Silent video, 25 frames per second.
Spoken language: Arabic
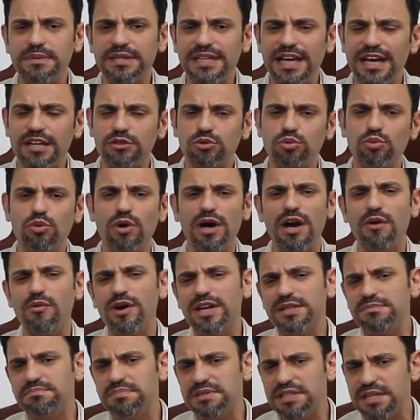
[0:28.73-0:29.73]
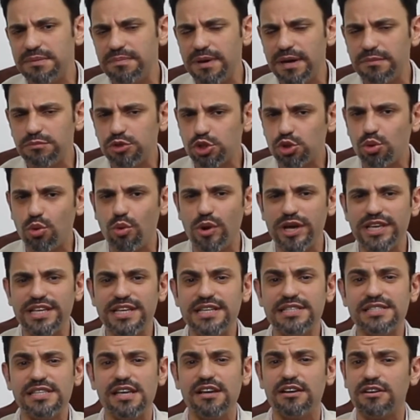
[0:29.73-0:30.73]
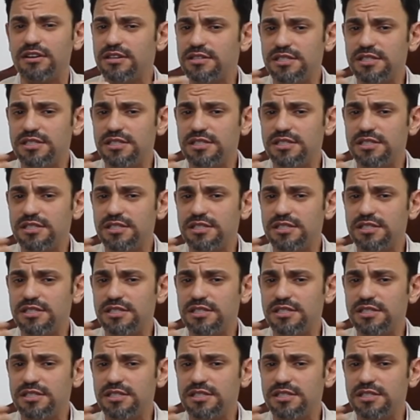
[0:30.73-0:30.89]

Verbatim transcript: بتاعته اوقات بتبقى مش كويسه